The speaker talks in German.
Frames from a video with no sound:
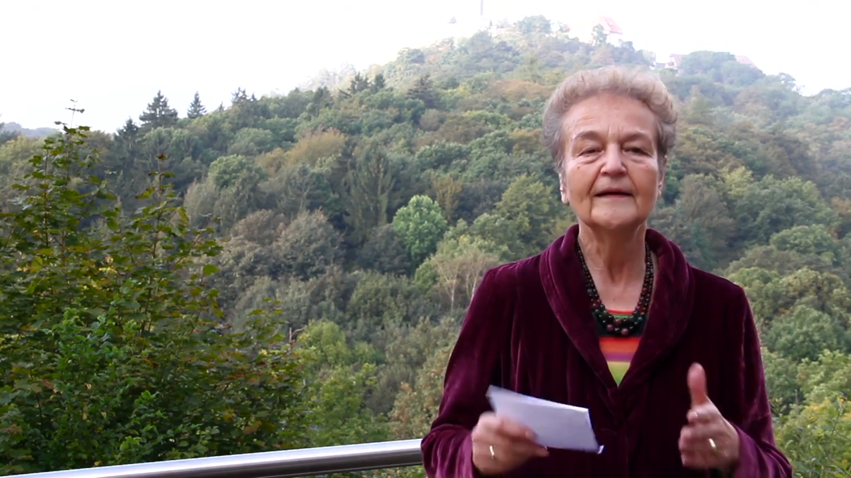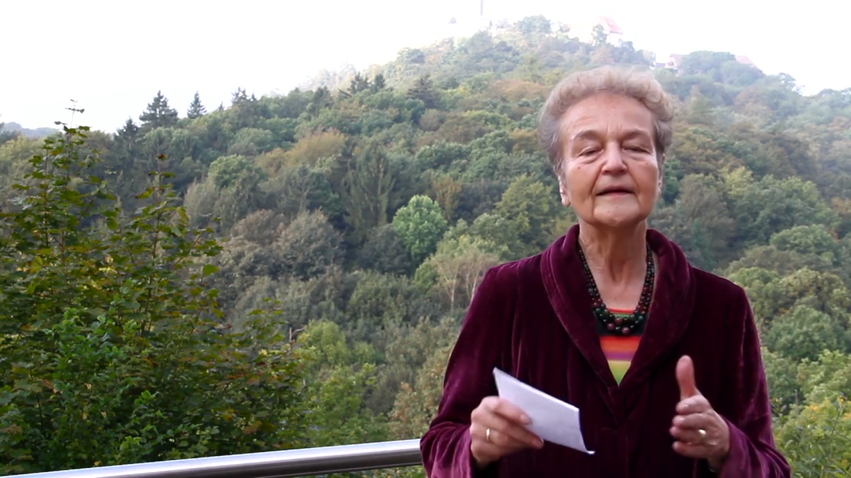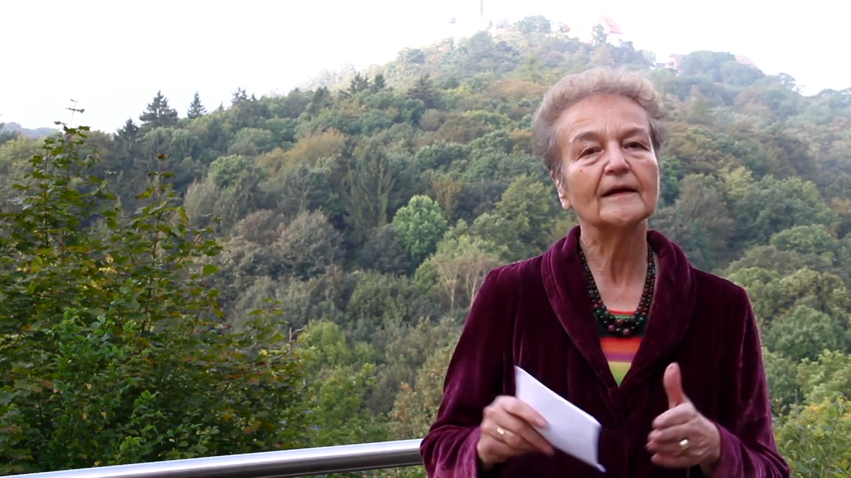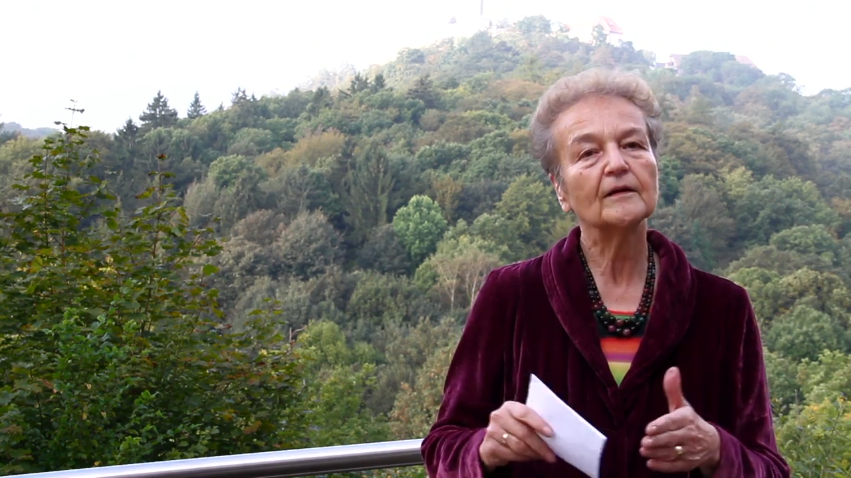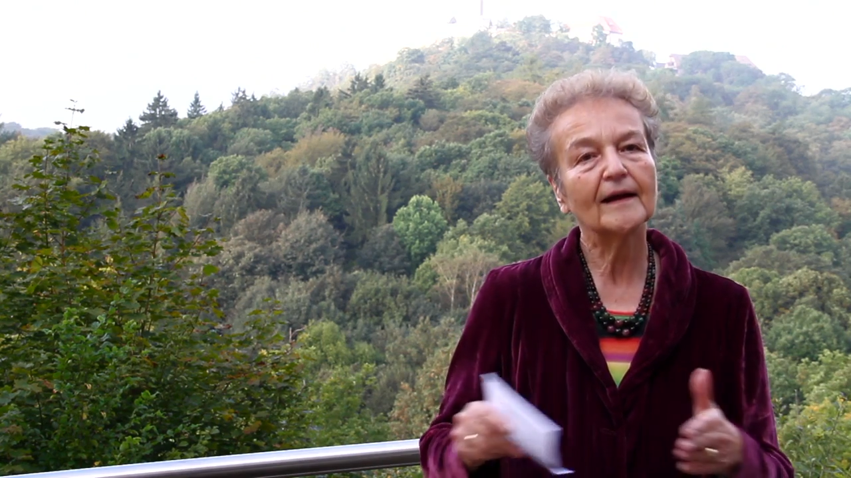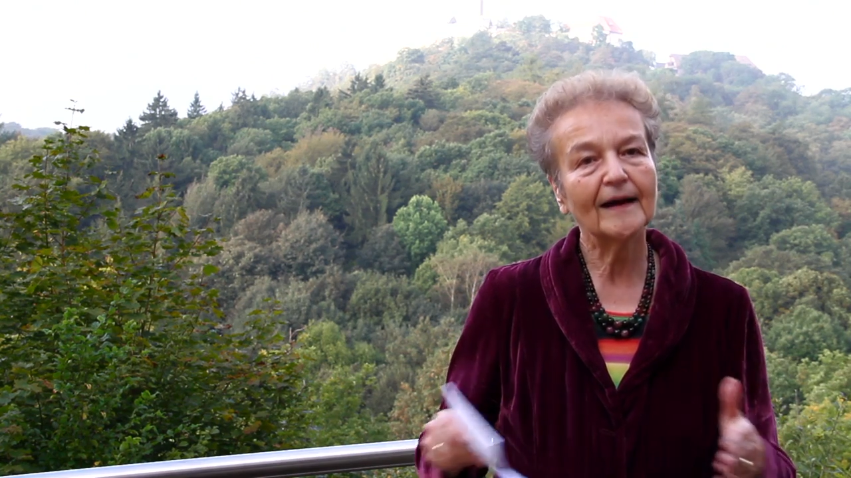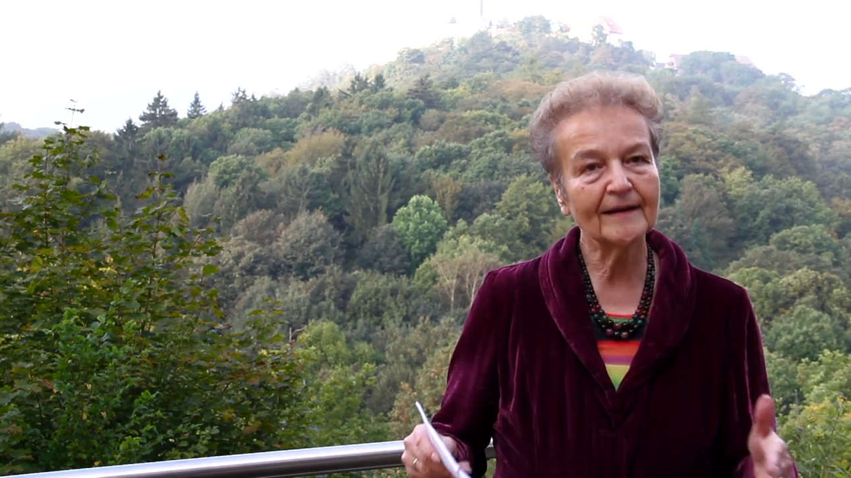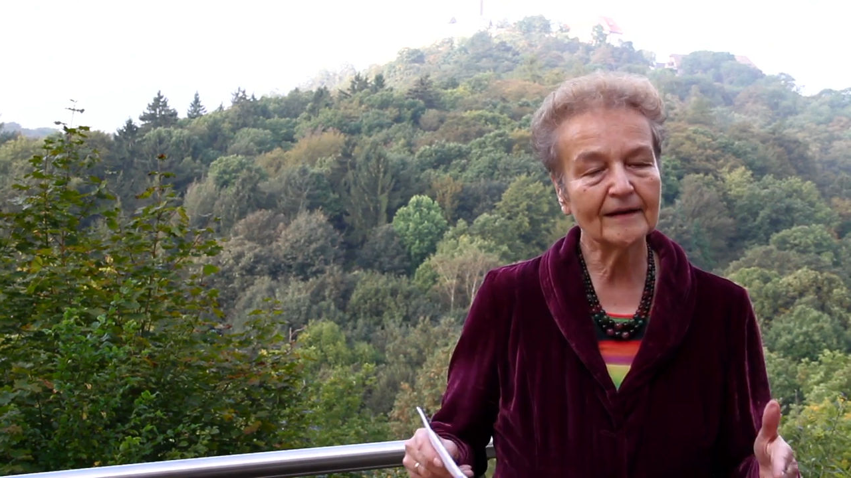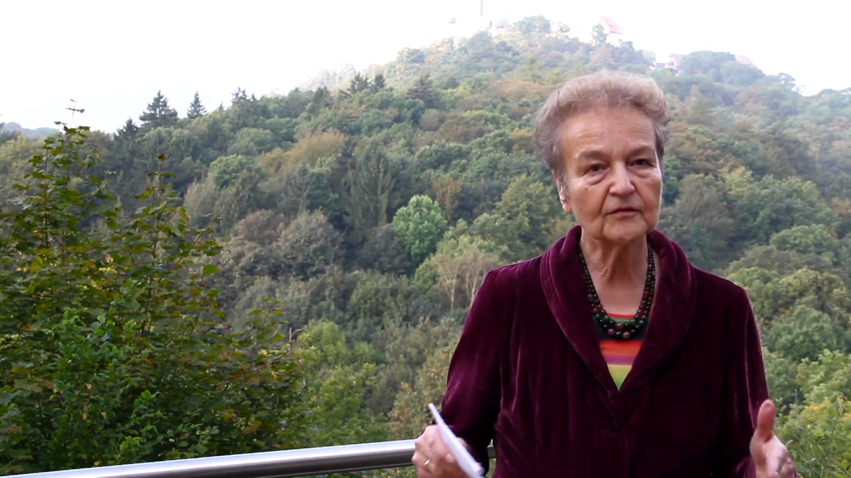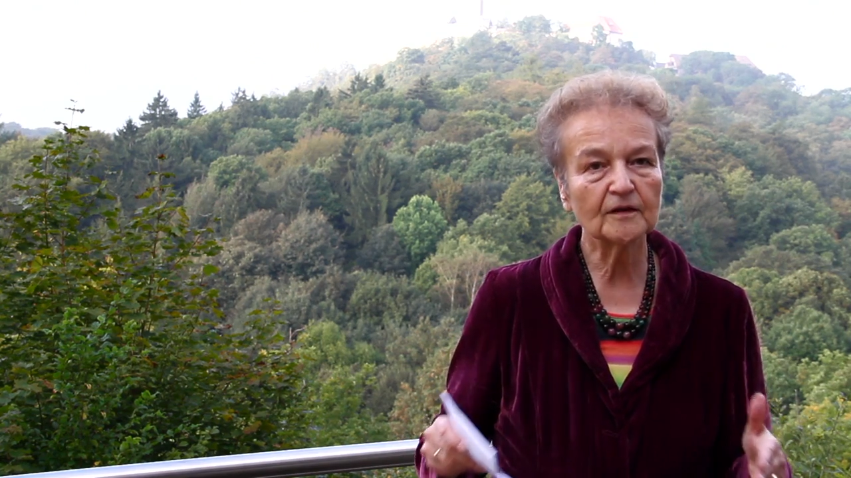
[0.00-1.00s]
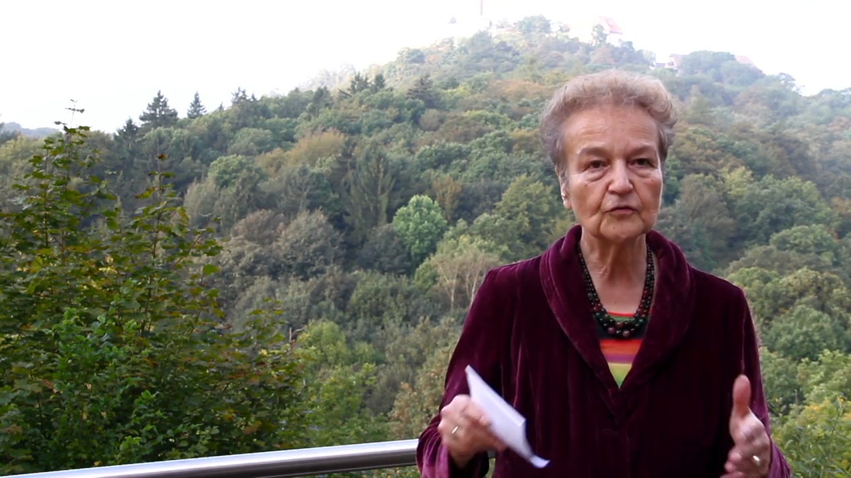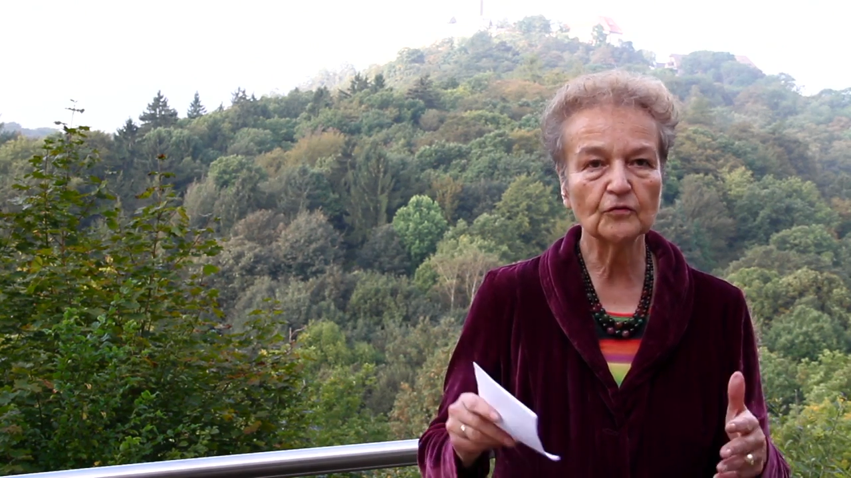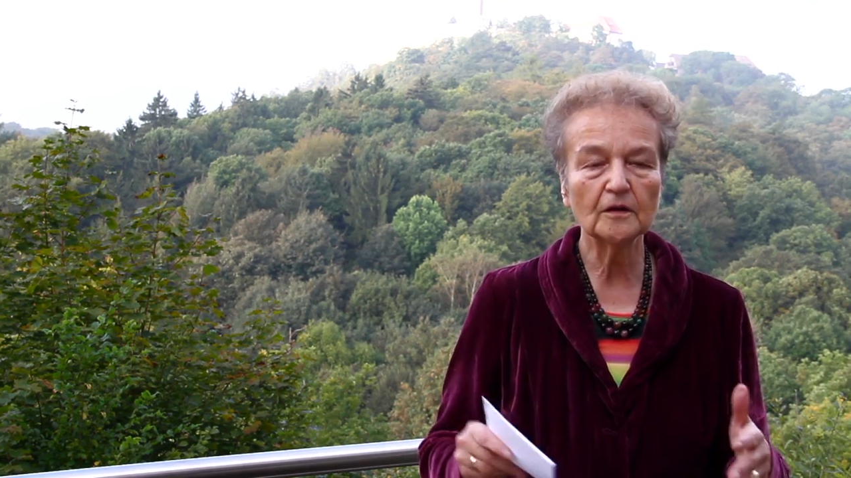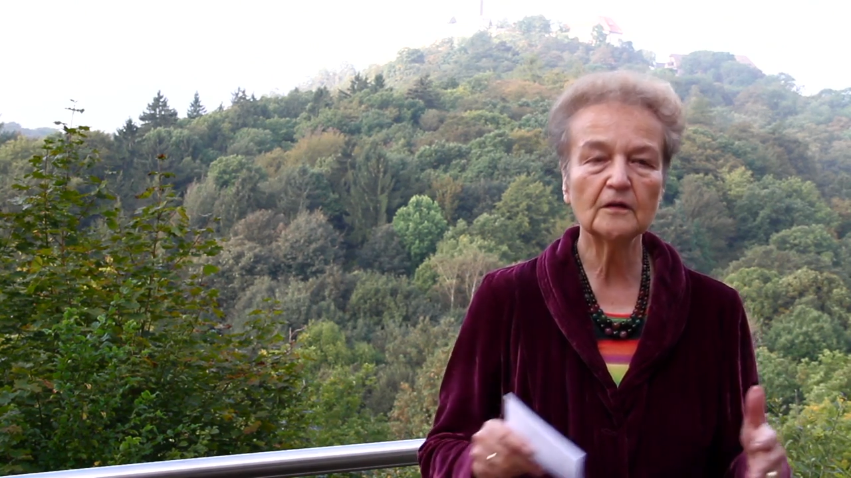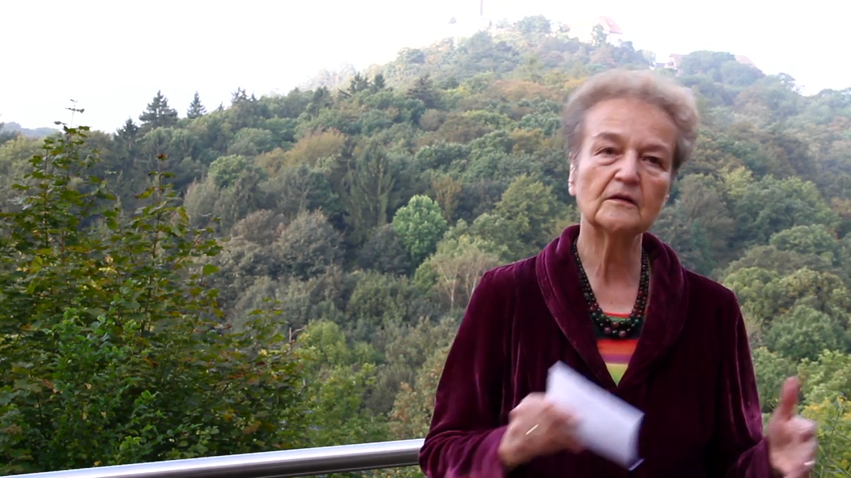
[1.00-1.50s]
dann kann das
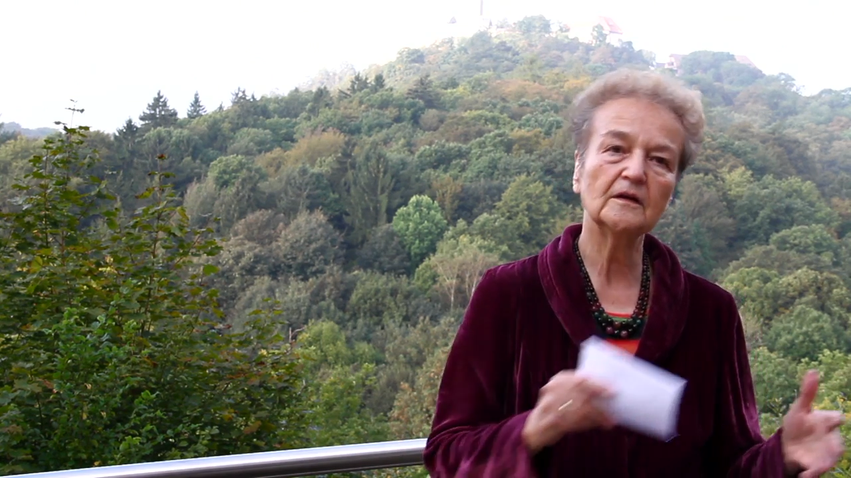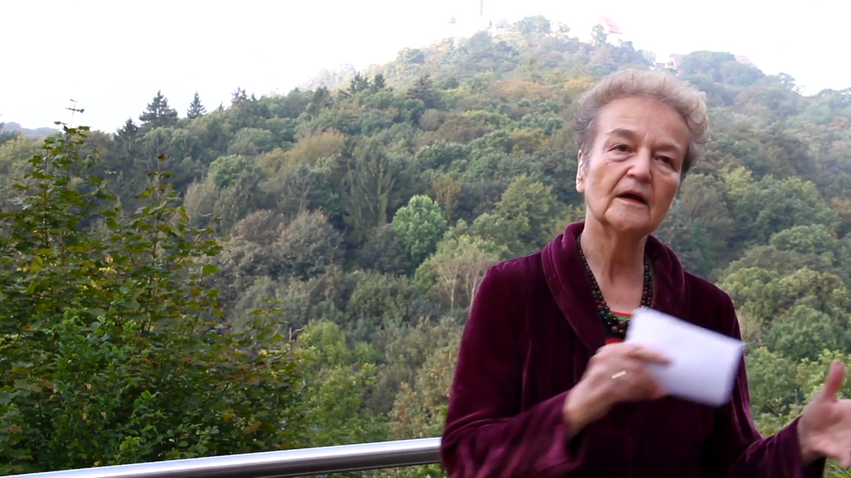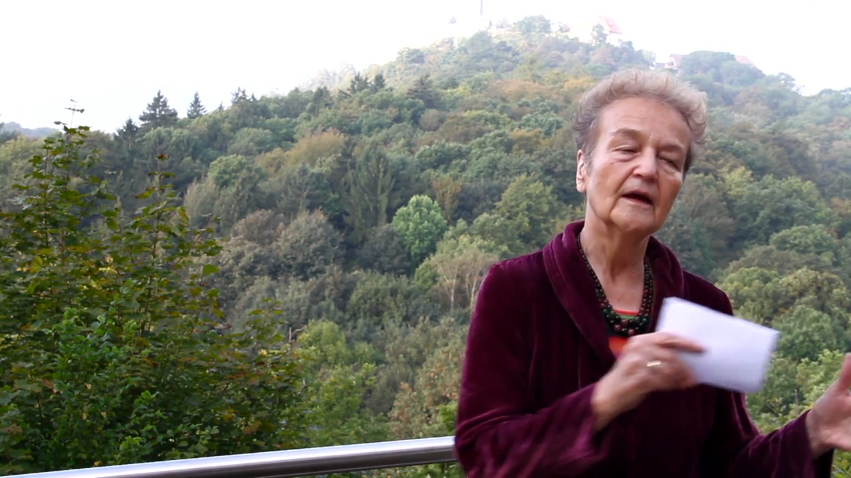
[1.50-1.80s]
natürlich die